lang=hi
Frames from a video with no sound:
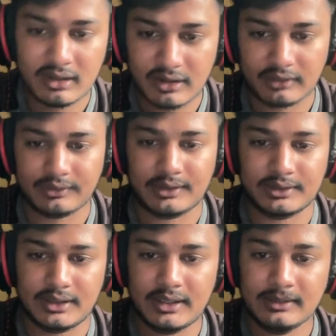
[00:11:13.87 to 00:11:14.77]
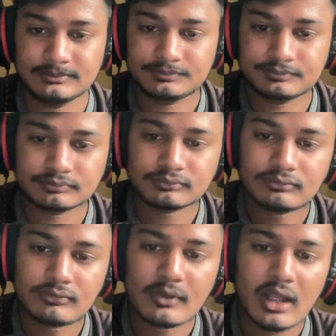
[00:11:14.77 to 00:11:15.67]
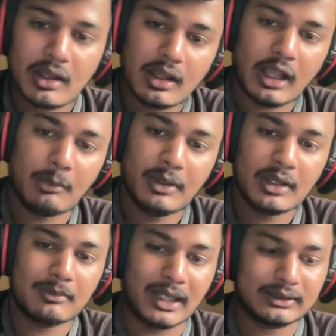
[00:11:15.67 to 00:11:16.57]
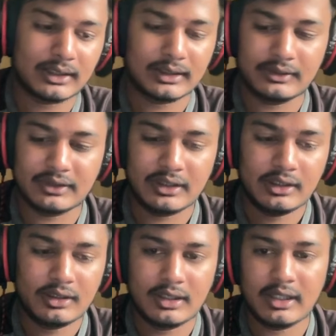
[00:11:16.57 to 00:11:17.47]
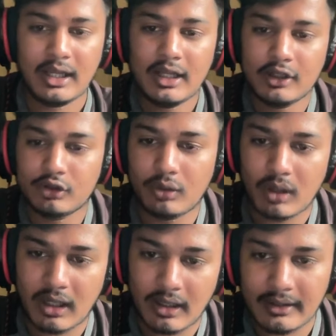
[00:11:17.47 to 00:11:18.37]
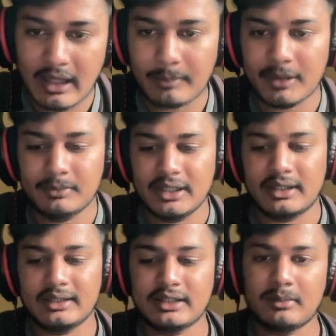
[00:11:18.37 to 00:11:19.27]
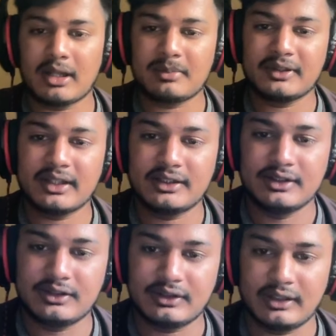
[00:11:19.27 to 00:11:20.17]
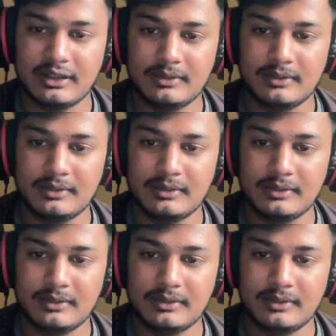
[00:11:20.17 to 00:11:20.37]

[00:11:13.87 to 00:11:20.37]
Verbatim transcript: कर सकते हैं ठीक है अब बात करते हैं इसकी ठीक है तो यहाँ पे हम देख रहे हैं कि हमारे पास एक डिक्शनरी है